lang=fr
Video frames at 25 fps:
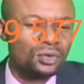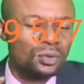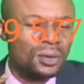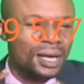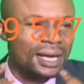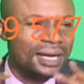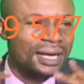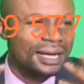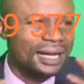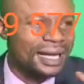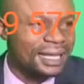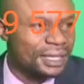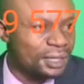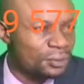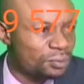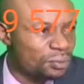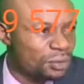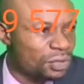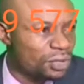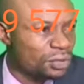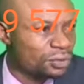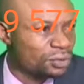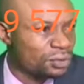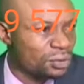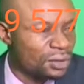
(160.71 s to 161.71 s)
3, 4
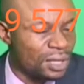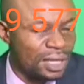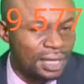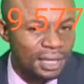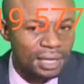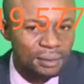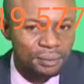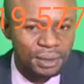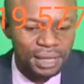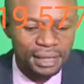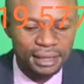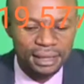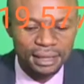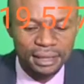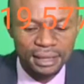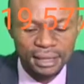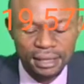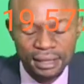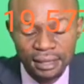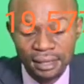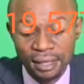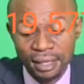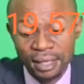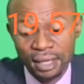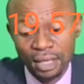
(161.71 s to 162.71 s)
millions de dollars américains,